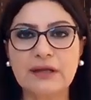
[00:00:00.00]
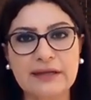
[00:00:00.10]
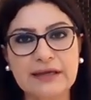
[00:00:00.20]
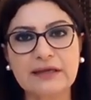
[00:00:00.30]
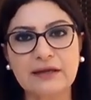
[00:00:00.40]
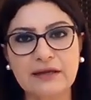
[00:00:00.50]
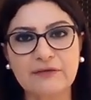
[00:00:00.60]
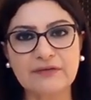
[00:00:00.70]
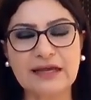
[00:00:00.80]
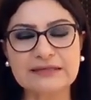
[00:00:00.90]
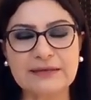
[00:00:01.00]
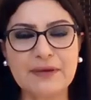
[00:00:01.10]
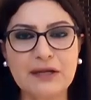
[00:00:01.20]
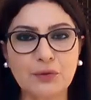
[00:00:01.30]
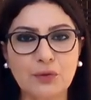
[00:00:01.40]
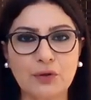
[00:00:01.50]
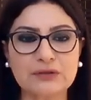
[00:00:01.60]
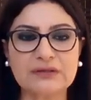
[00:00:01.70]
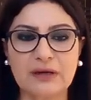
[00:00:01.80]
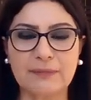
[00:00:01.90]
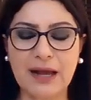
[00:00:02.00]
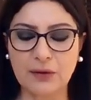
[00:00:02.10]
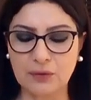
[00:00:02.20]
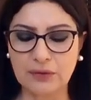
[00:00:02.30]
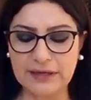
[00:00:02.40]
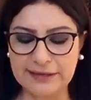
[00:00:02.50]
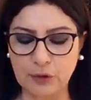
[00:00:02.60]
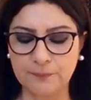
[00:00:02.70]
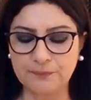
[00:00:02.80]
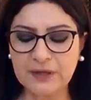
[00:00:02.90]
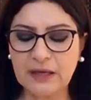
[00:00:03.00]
لكن في احتمال إنكم تربحوا اليوم